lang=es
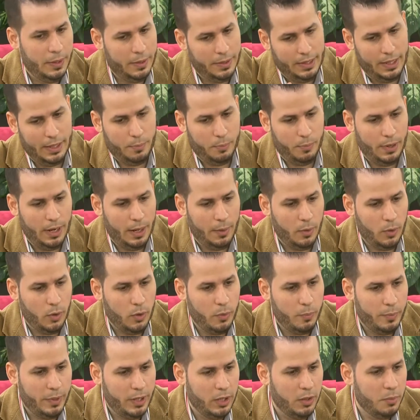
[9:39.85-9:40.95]
después habló
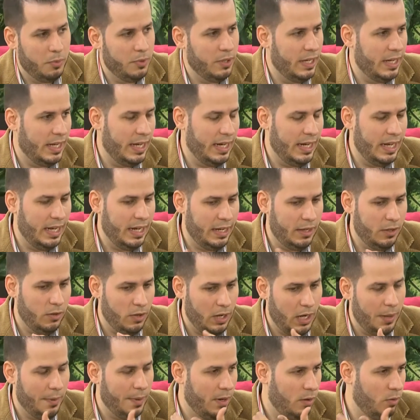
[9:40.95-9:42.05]
conmigo porque quería que yo
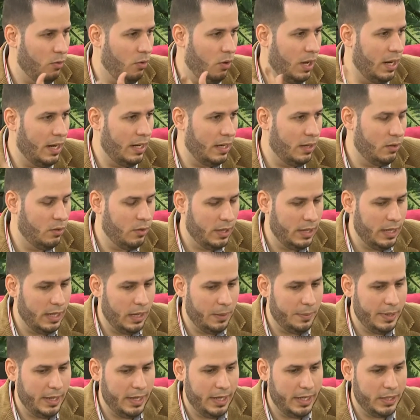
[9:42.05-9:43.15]
grabara arreglos que él
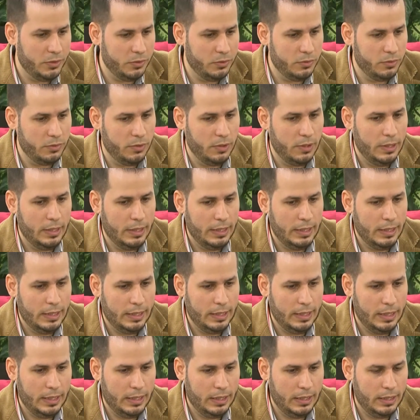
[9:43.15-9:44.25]
había hecho
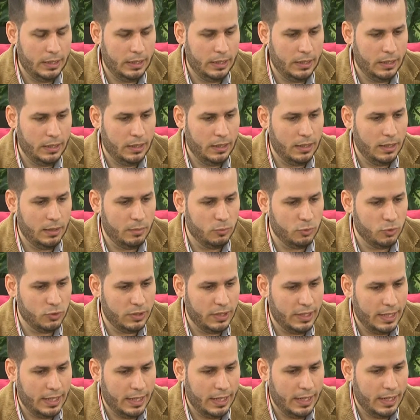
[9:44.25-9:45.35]
de,
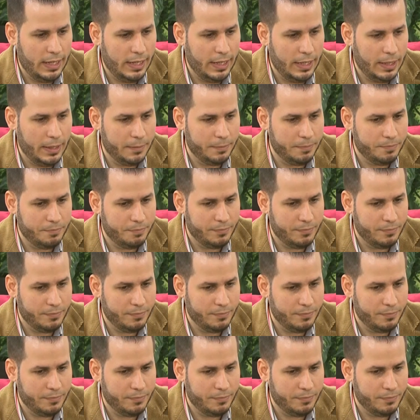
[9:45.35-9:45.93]
música,